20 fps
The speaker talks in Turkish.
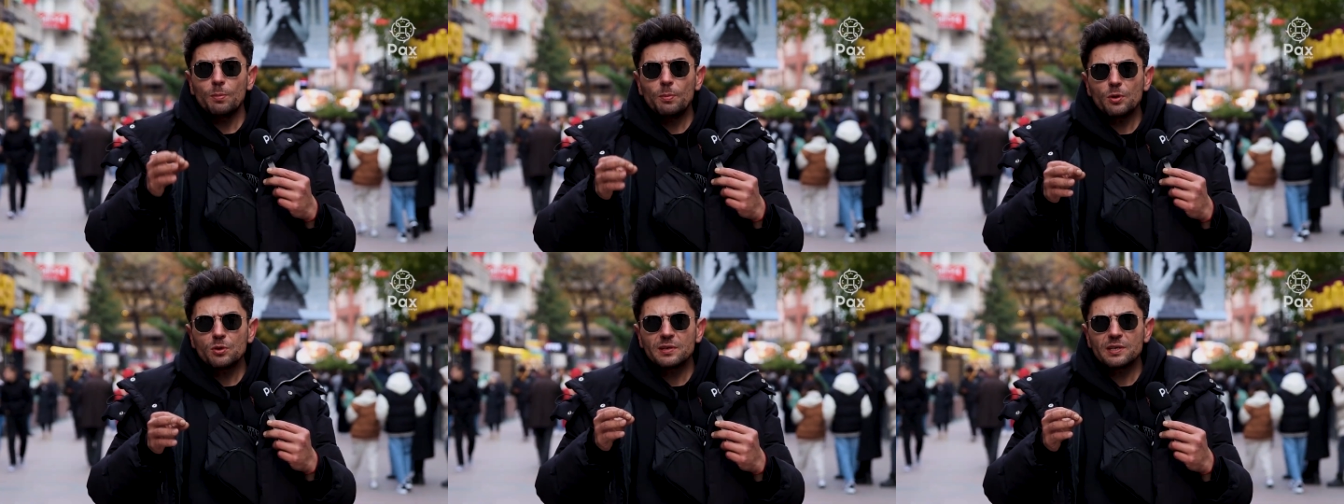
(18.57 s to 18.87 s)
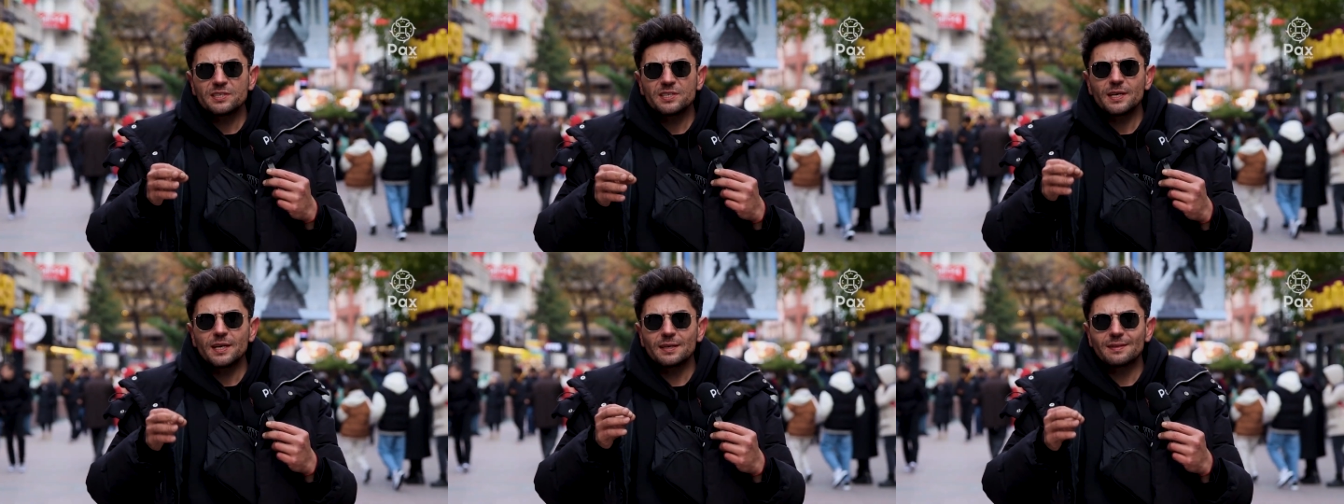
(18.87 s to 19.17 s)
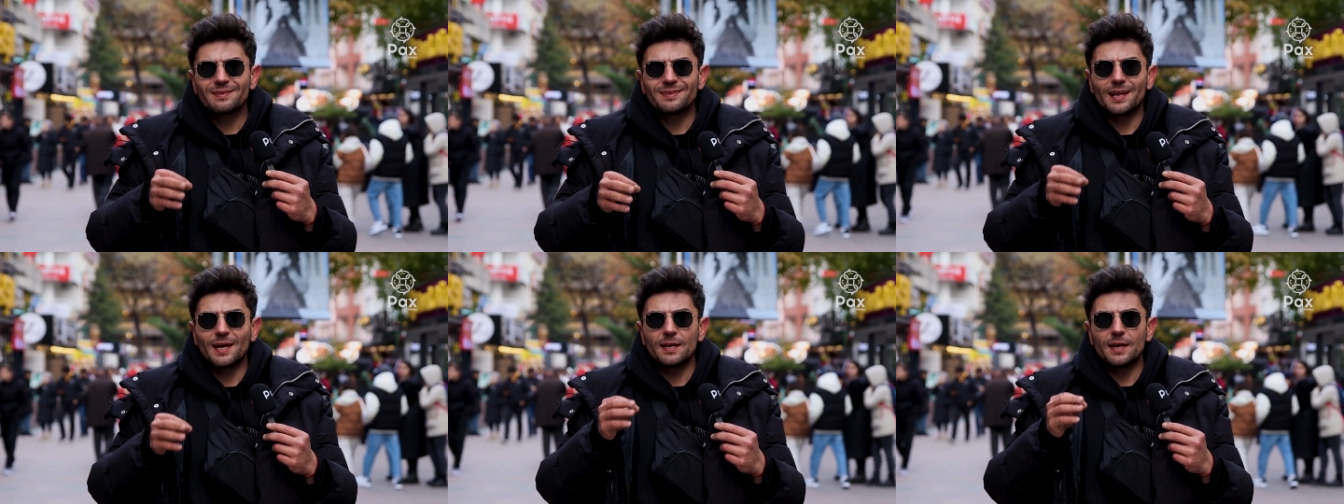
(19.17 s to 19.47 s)
Röportaja
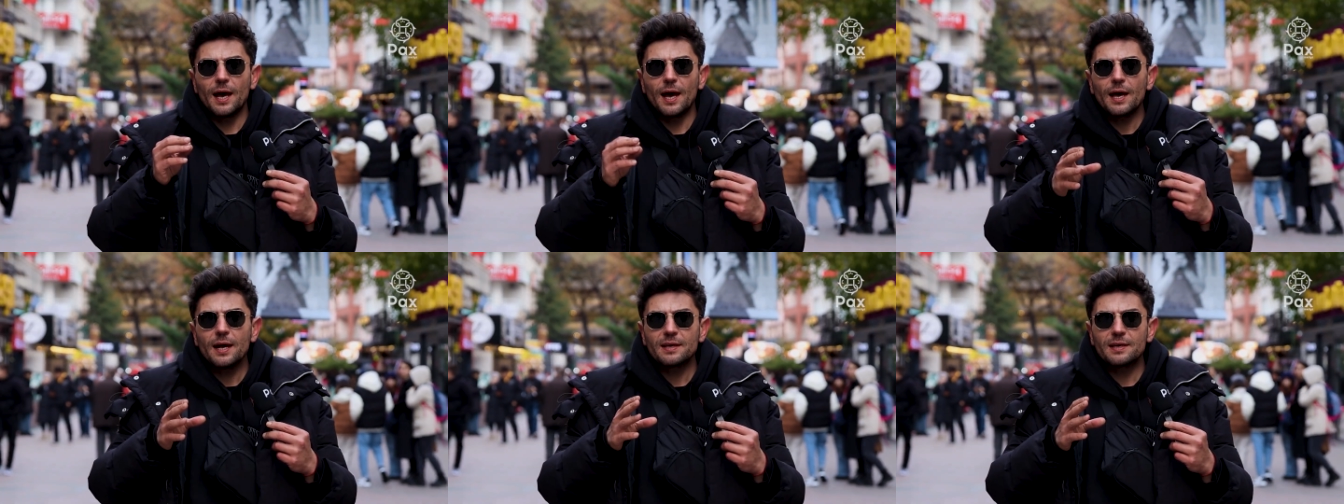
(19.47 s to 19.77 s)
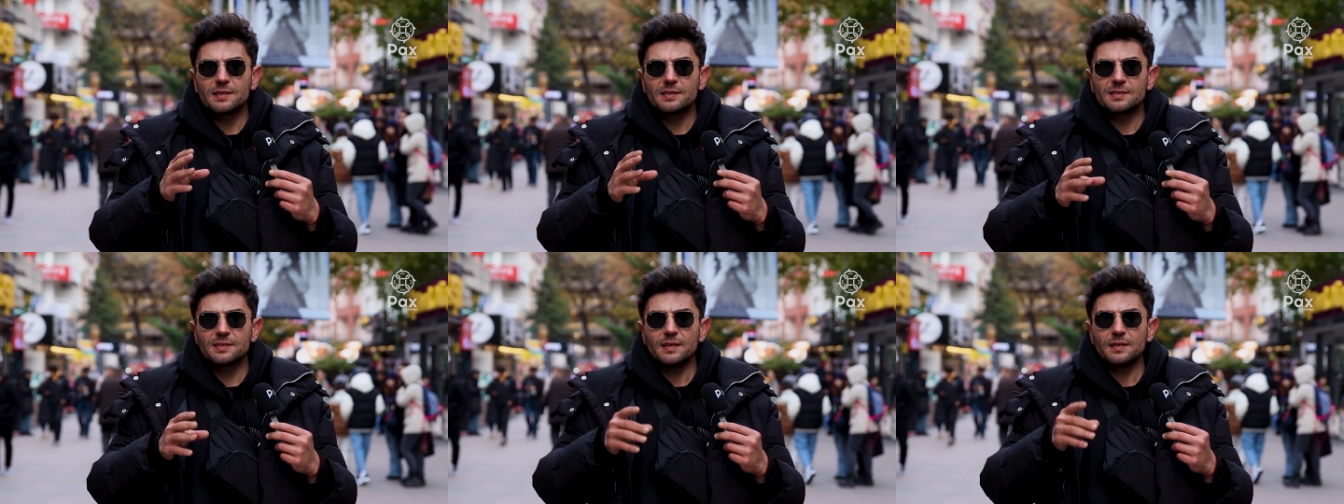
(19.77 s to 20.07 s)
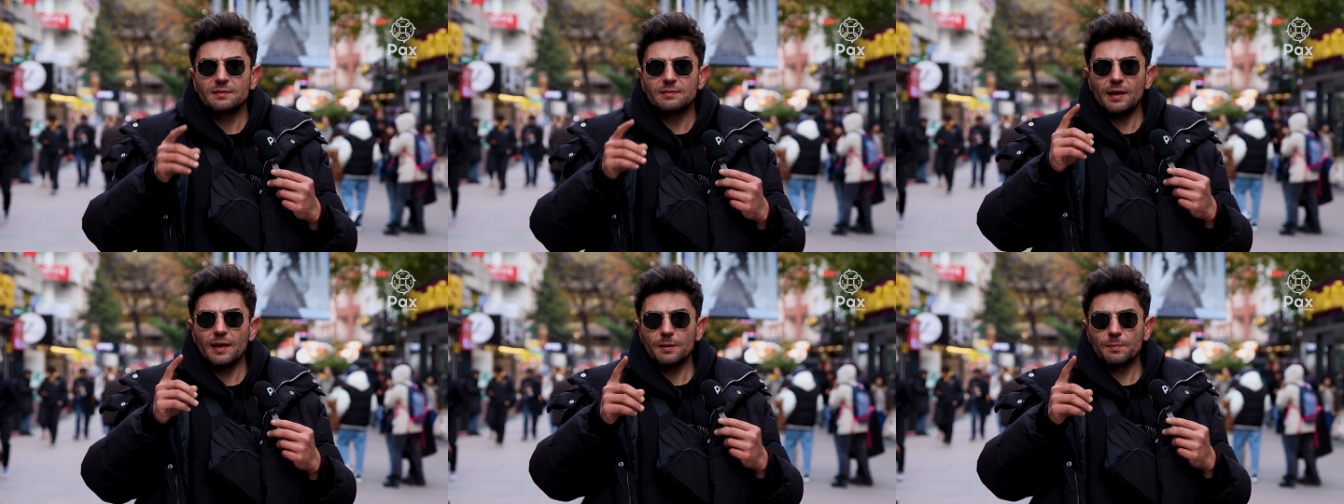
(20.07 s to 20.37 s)
katılan
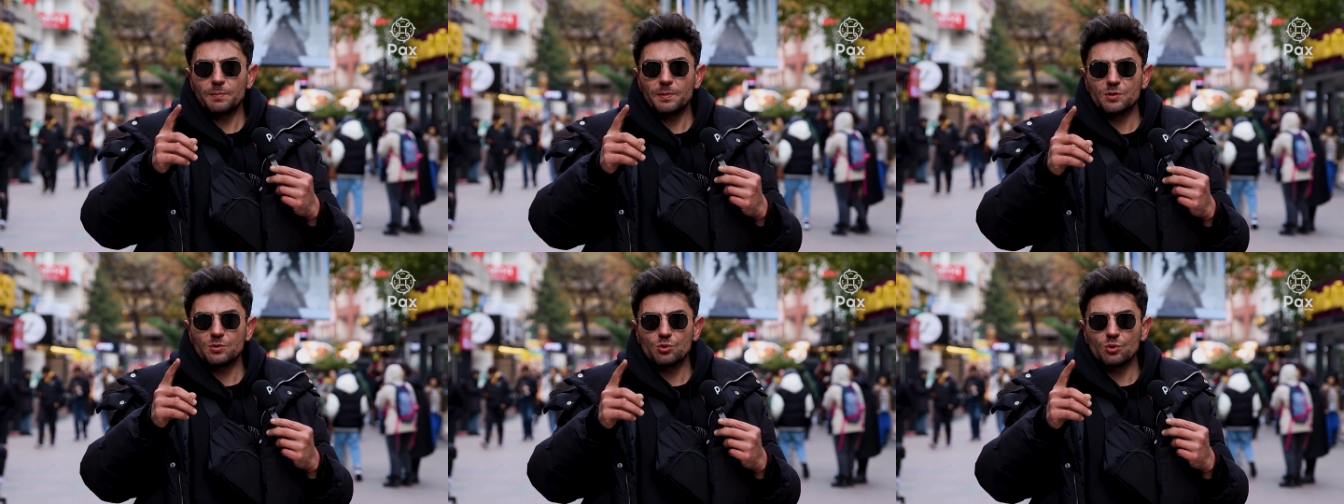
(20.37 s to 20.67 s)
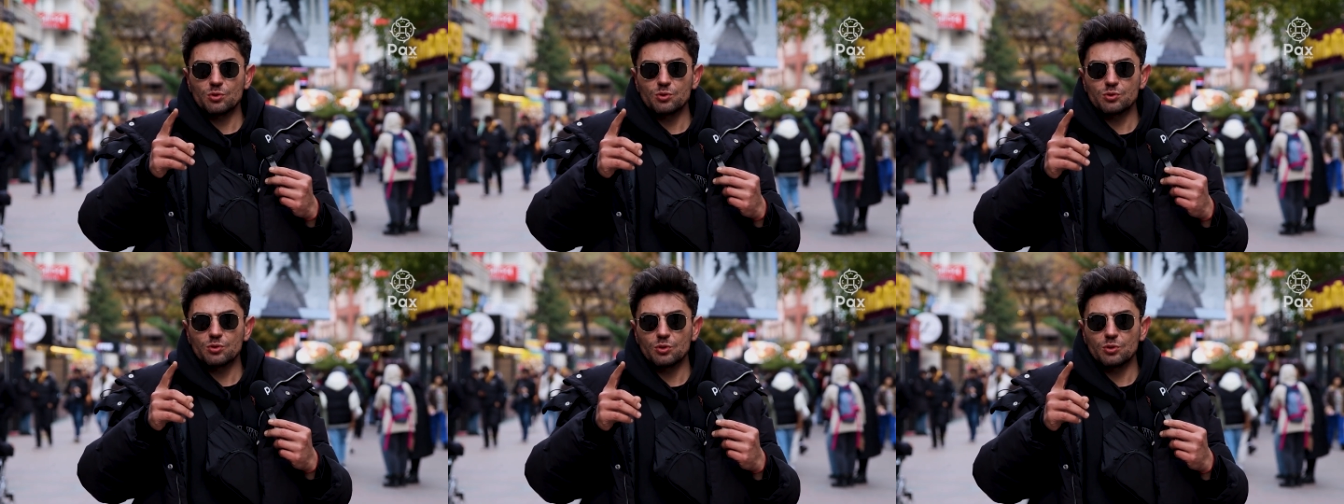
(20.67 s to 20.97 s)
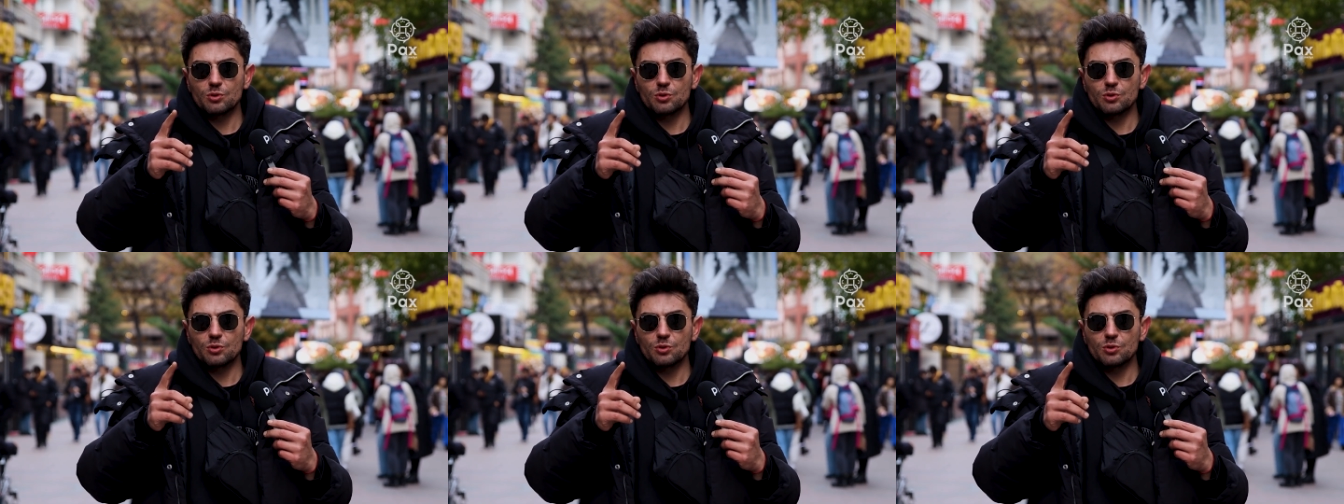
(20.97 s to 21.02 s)
herkese tek bir soru